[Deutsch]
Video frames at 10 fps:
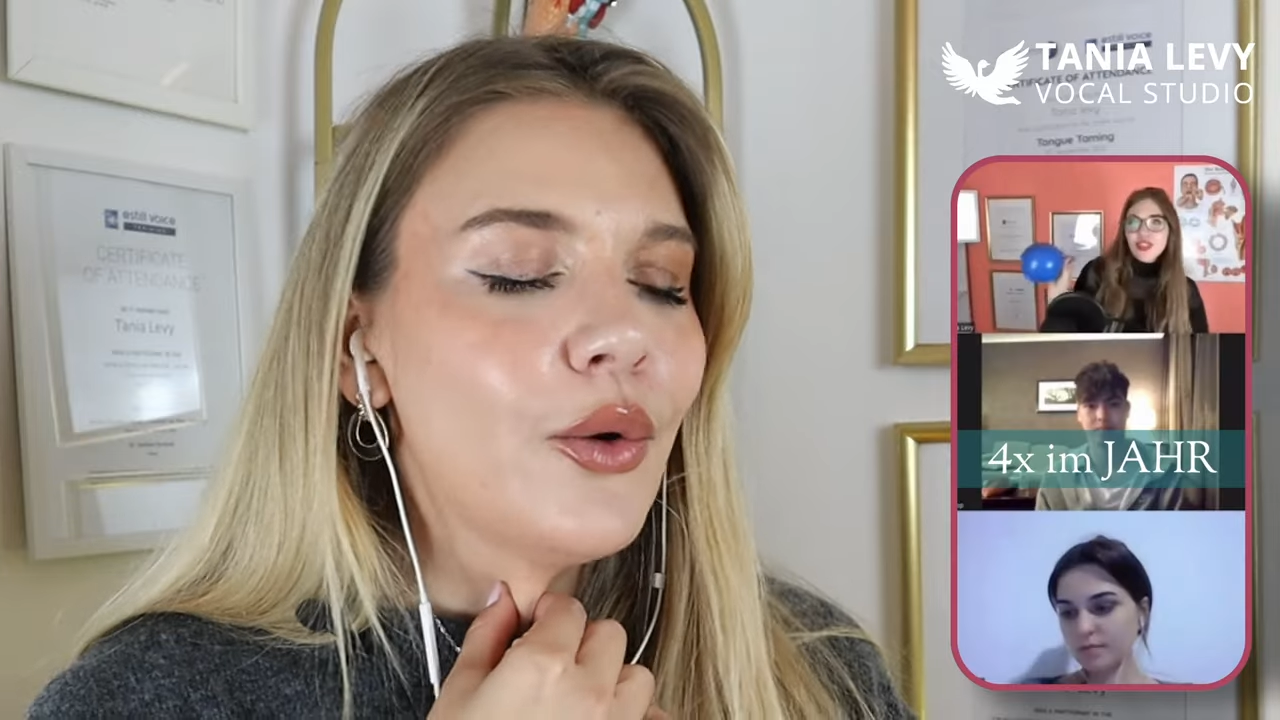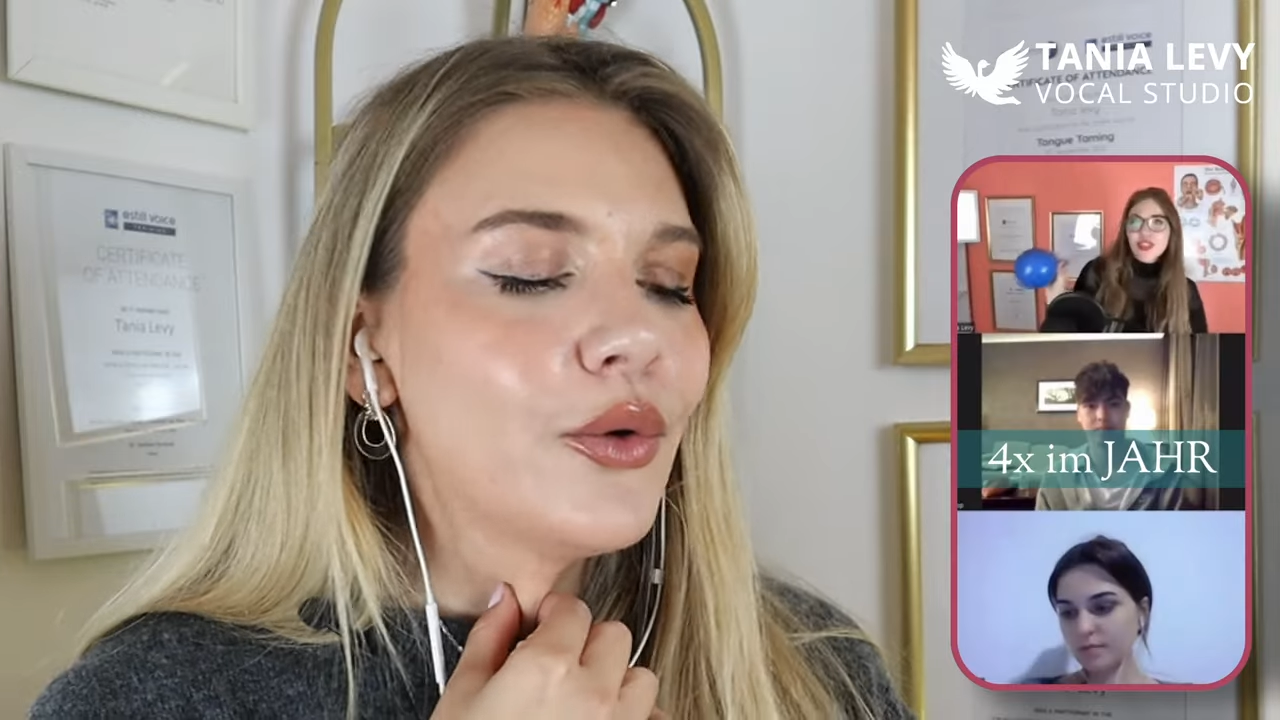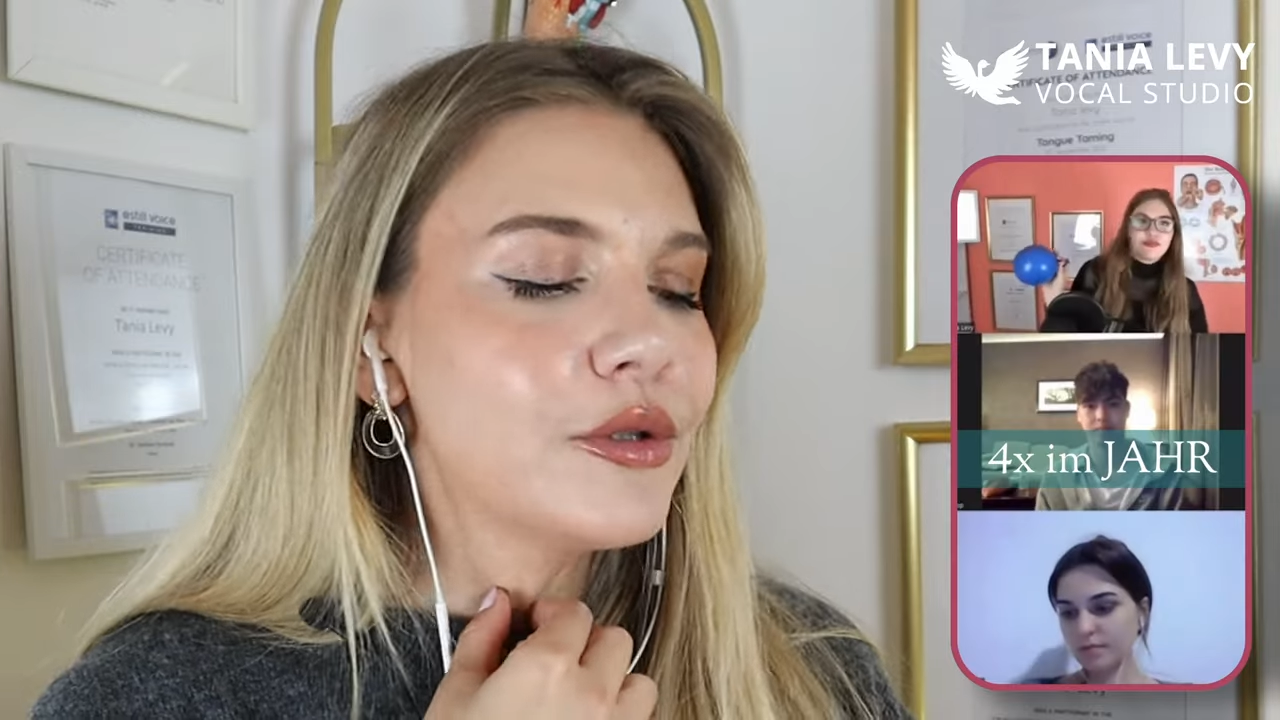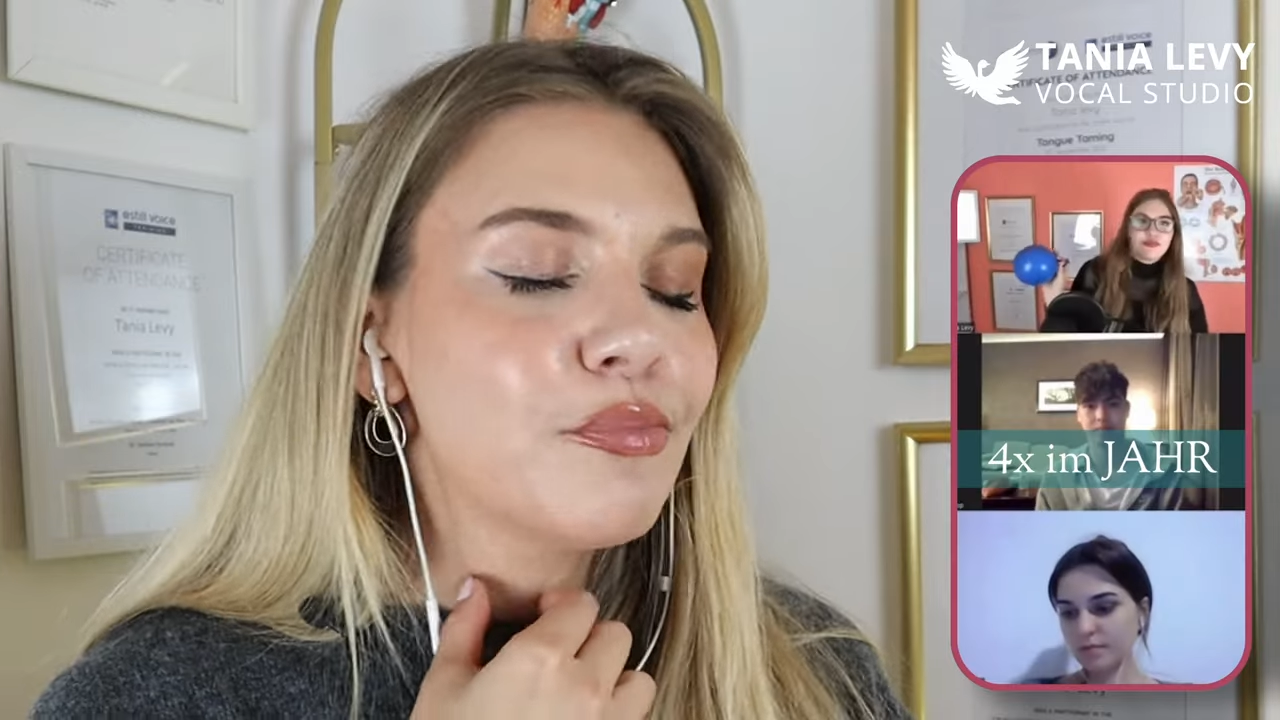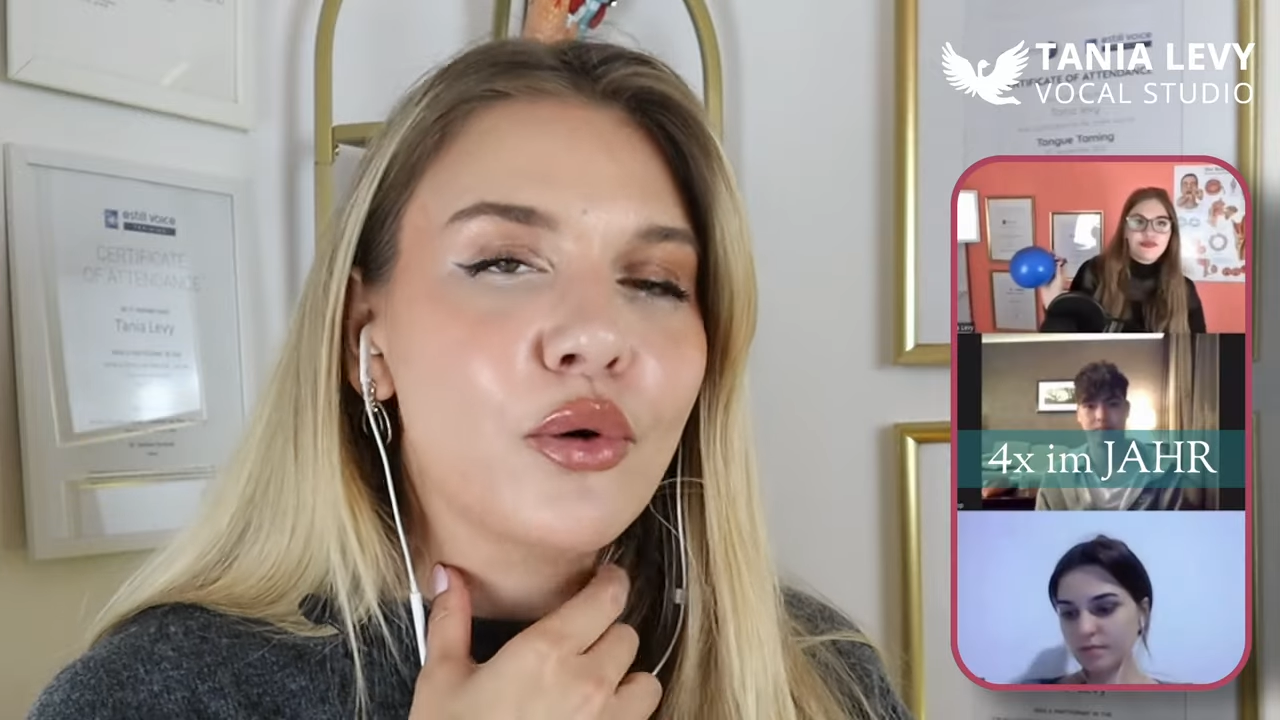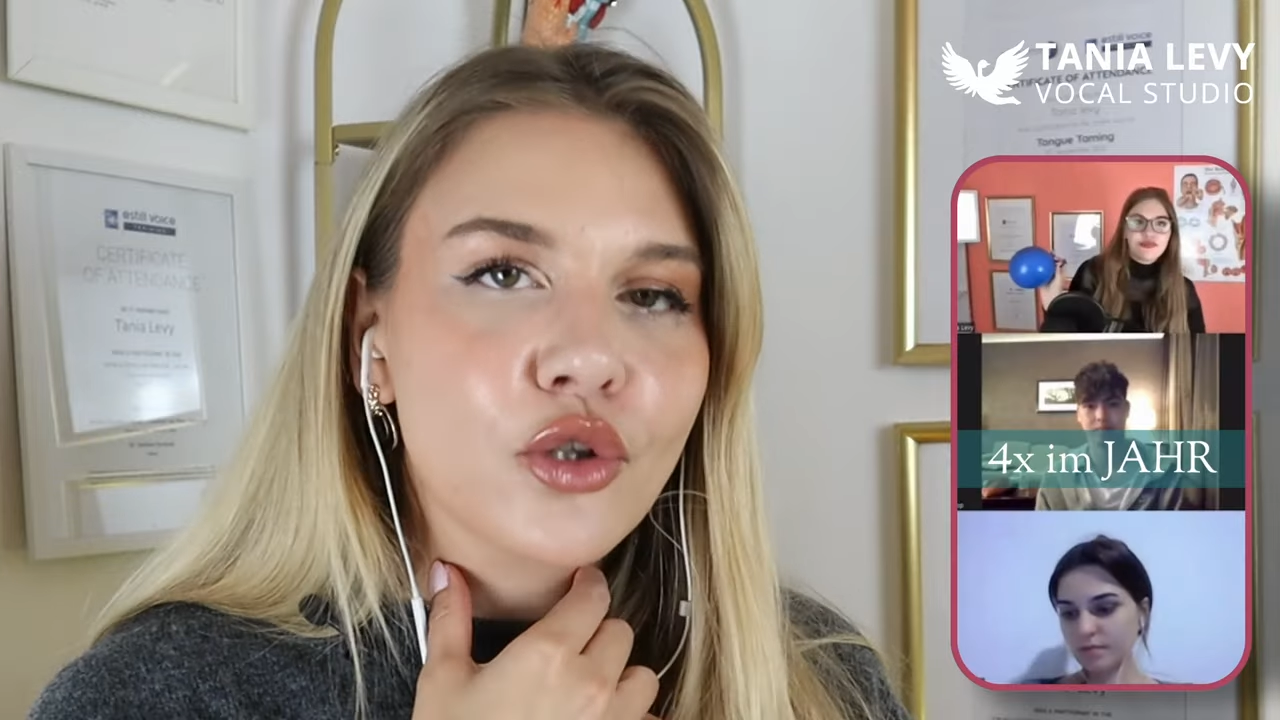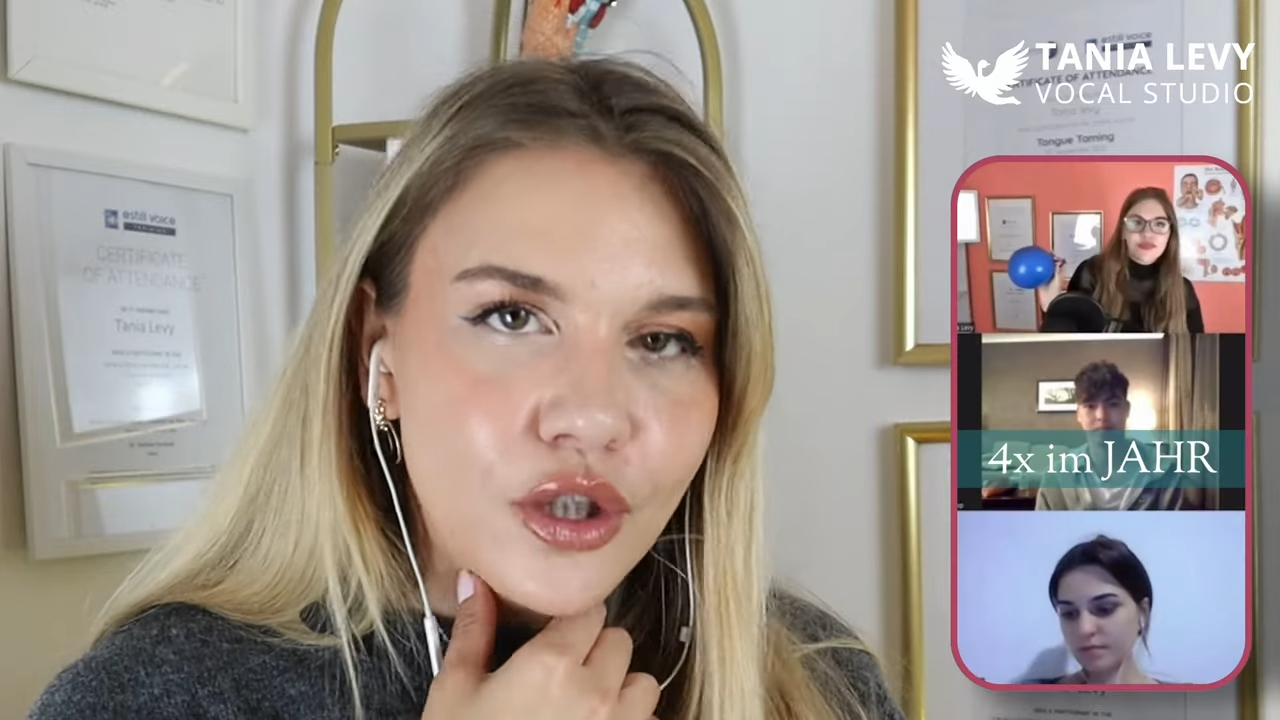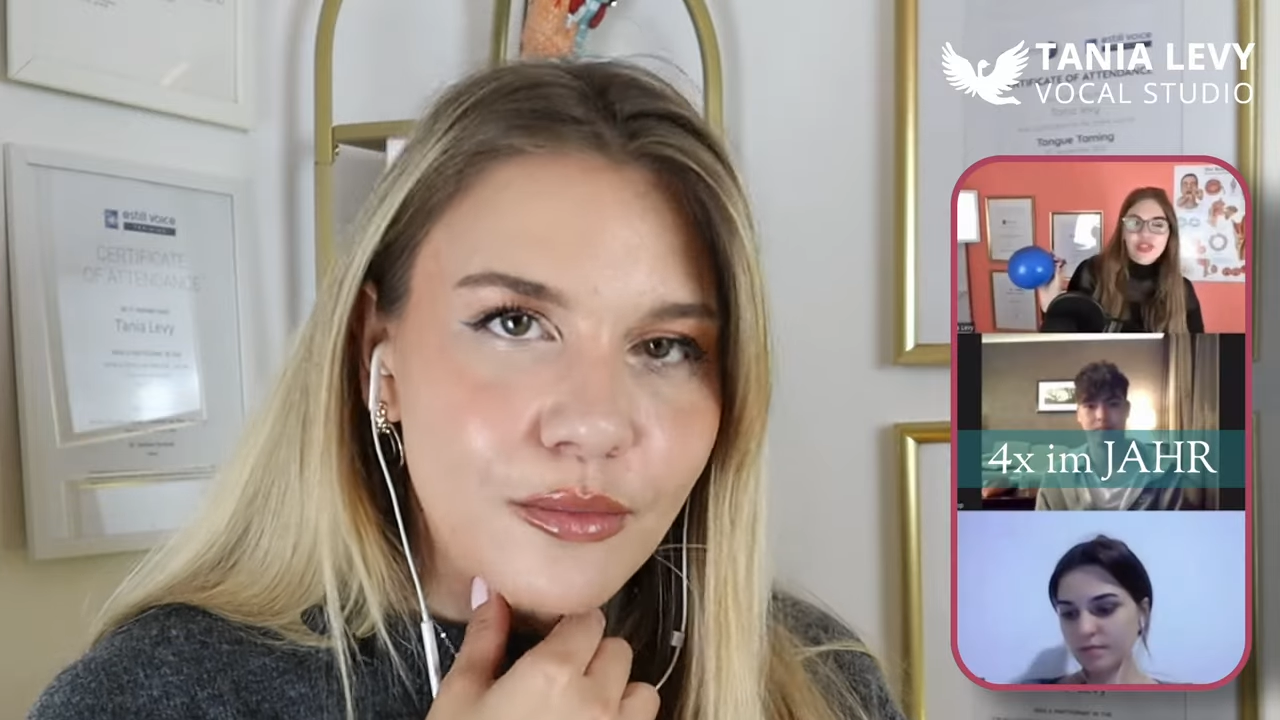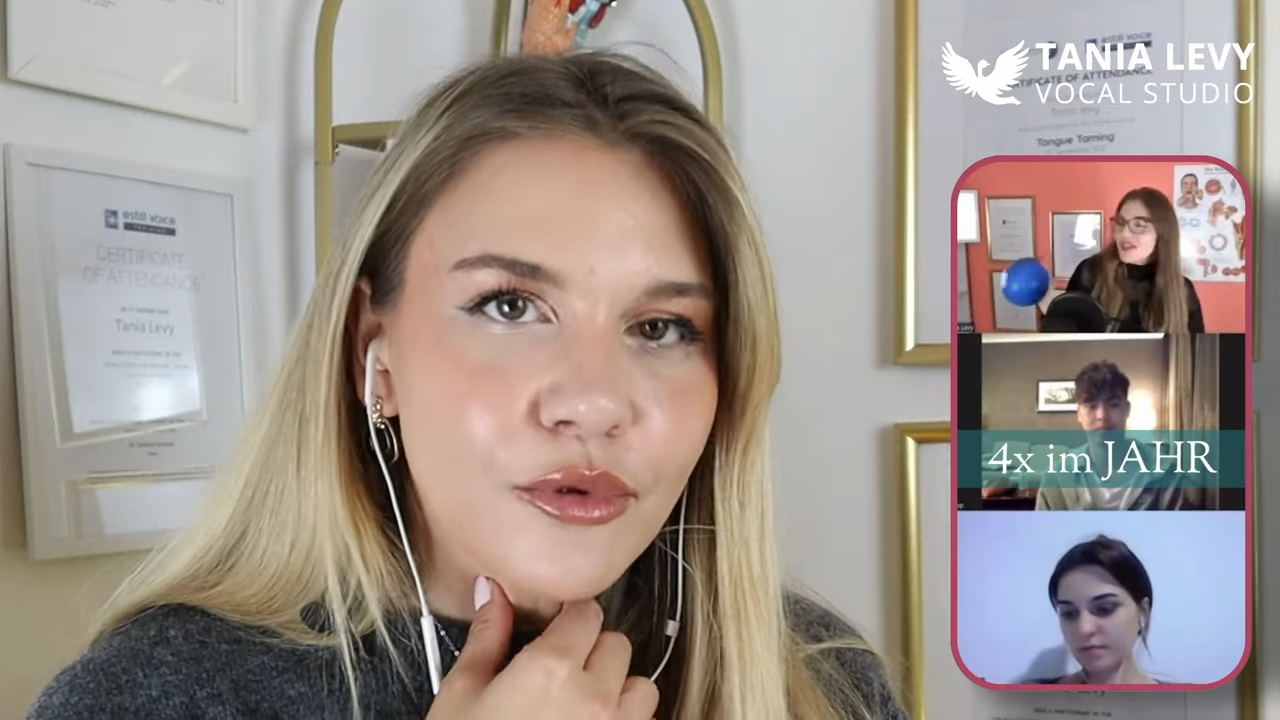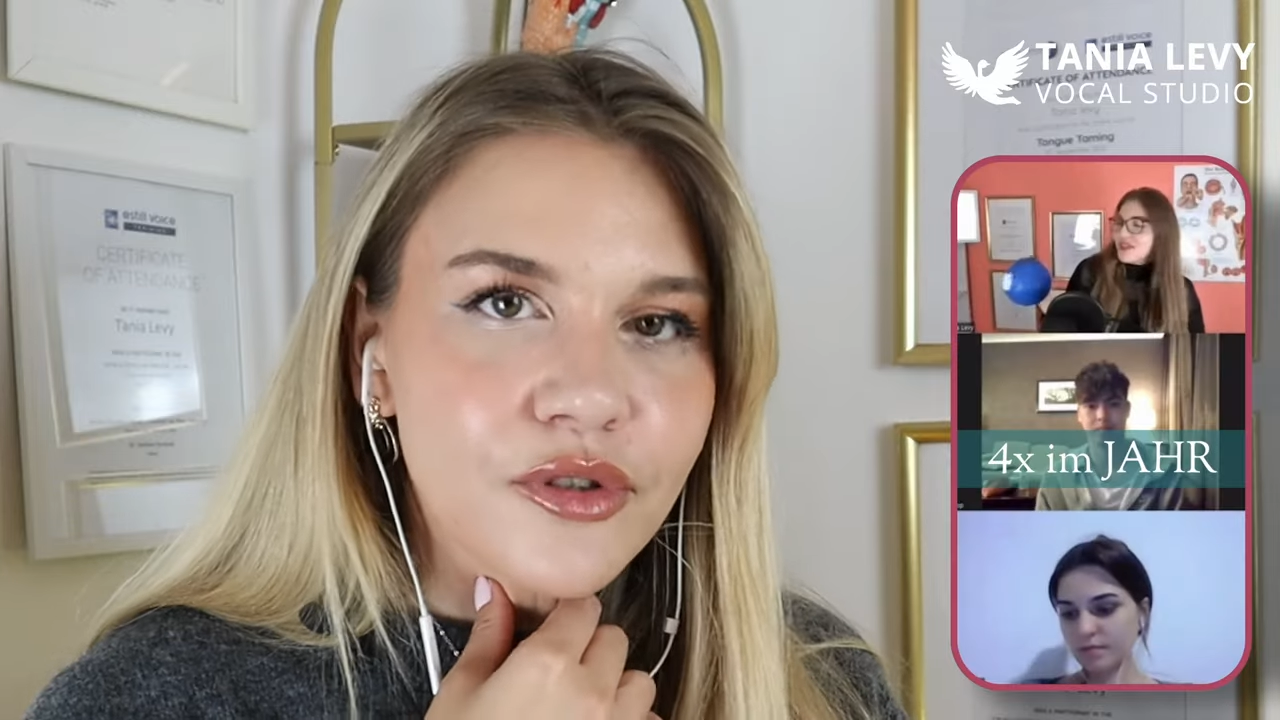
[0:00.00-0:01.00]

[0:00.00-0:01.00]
und pushen